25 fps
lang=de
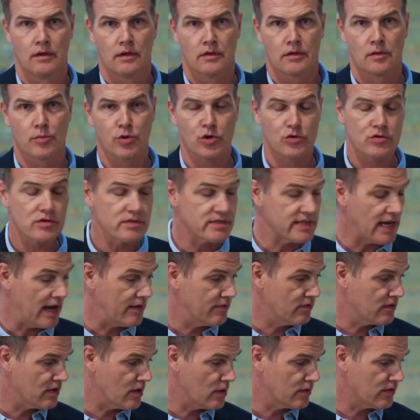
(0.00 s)
Der
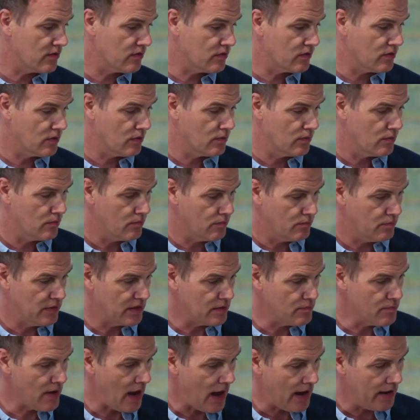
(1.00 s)
Produzent hat mit
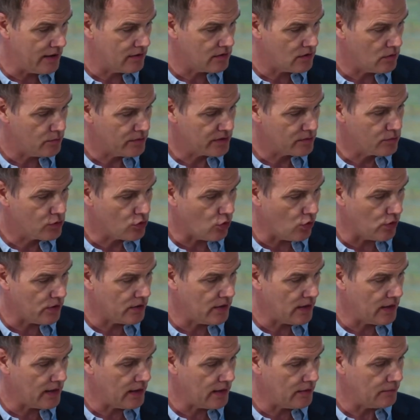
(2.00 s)
dem Haida, mit dem
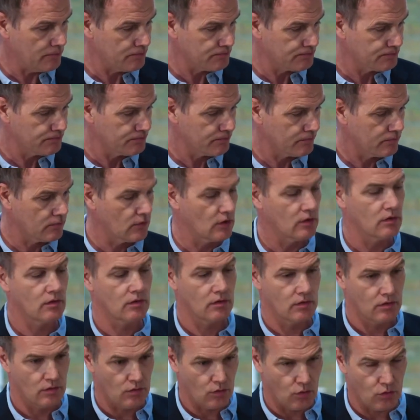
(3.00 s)
Gornalin
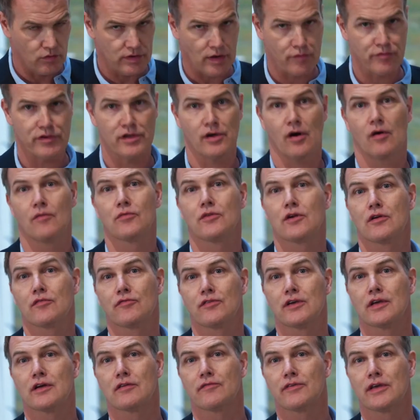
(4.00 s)
und auch für die anderen
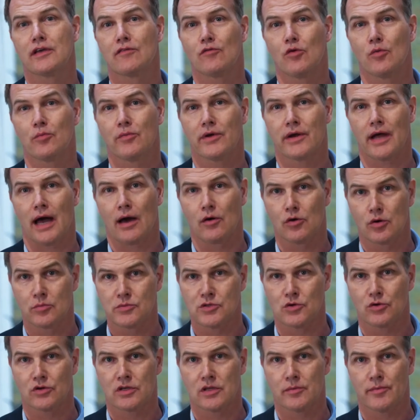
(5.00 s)
vier Weine, die wir auch noch im
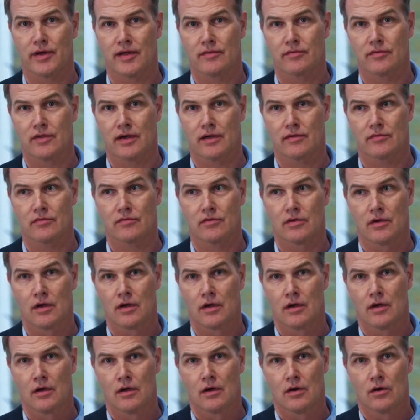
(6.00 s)
Sortiment haben,
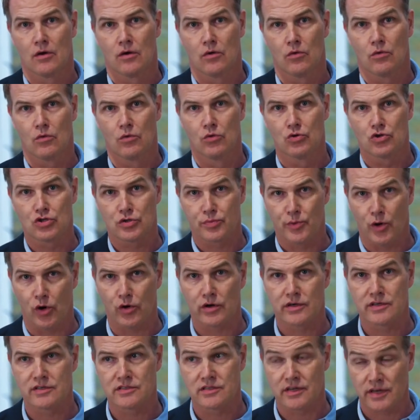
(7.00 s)

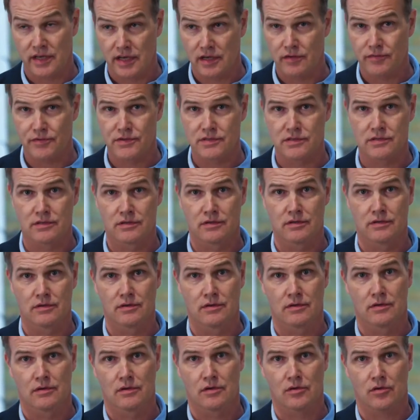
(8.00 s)
ausgesprochenes reifes,
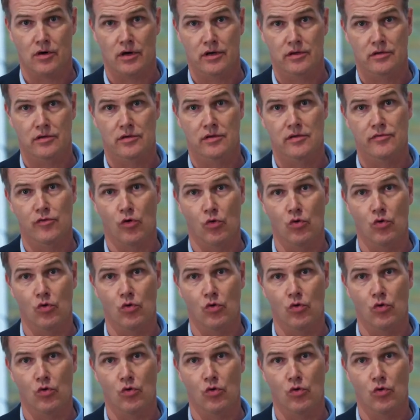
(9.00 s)
qualitativ